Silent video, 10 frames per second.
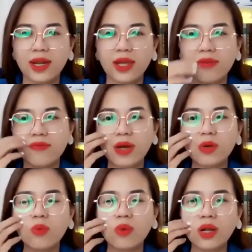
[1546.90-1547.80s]
đấy và
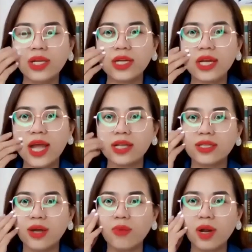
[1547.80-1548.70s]
cũng có những cái hạt
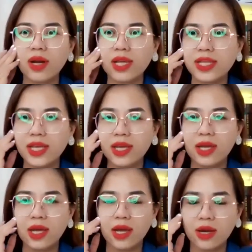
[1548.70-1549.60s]
giống đó là gì
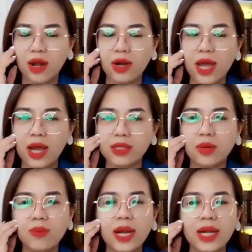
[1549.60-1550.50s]
à, đó là hạt
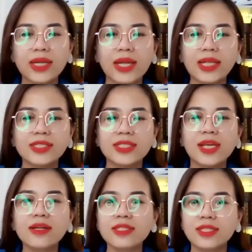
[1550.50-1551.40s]
giống ganh ghét
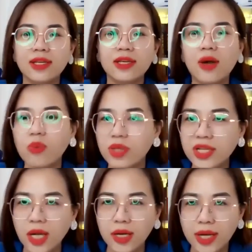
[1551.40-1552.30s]
sân si không
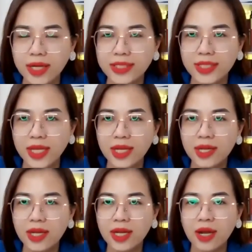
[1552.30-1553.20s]
tích cực các anh chị
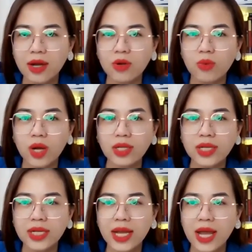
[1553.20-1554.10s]
à, cũng có
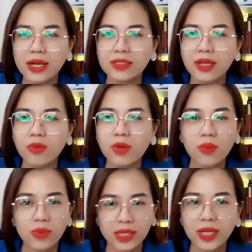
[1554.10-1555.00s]
những cái hạt giống
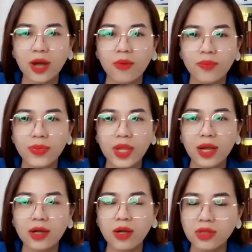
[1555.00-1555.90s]
không thành công
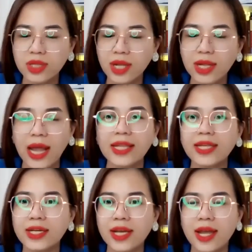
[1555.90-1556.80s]
à, có tất cả
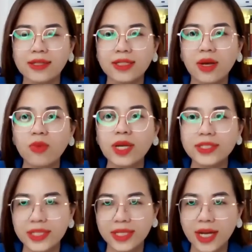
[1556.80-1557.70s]
những cái hạt giống các
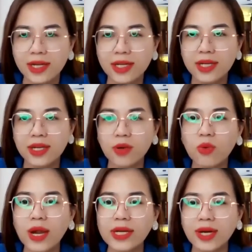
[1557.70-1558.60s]
anh chị nhé à,
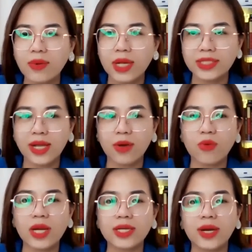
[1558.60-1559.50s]
quan trọng là sao
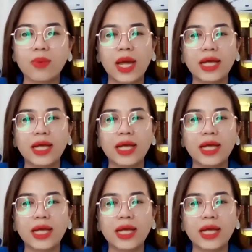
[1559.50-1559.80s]
quan trọng là